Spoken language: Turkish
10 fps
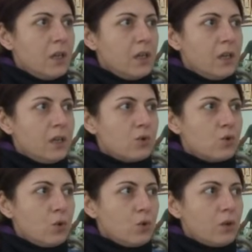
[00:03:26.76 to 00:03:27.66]
Ee,
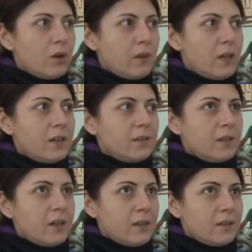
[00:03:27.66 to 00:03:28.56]
soğuk havalarda
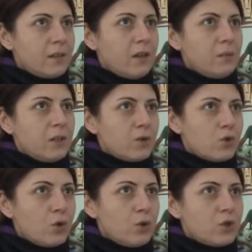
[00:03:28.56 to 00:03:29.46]
da hayatta kalmaları
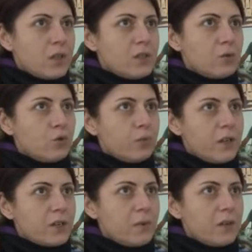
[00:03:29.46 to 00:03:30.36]
zor olacağı için
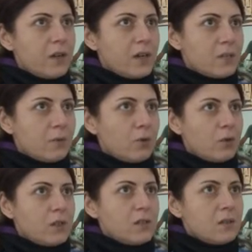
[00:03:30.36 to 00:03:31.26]
gruplaşmak her zaman
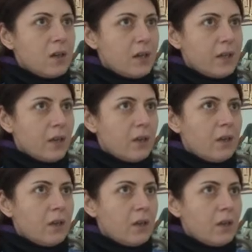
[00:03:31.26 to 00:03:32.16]
onlar için daha iyi.
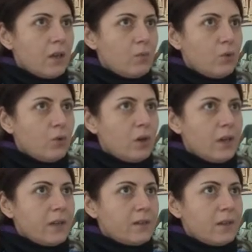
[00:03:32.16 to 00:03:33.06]
Ee, bu
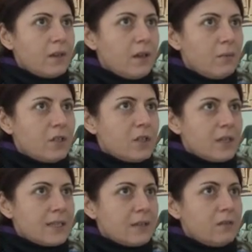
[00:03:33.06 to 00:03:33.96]
hayatta kalma
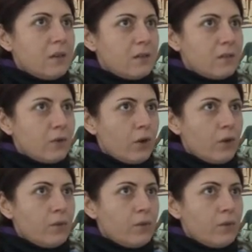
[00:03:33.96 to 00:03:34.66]
şanslarını artırıyor.